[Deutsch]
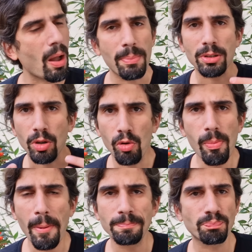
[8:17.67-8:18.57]
Und das
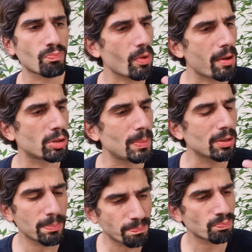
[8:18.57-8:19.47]
Aroma
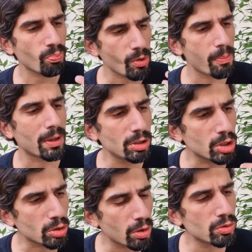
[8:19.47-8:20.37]
schmeckt
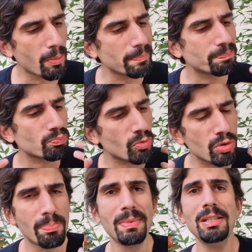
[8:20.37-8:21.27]
richtig toll, so,
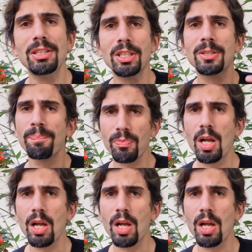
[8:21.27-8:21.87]
so milchig.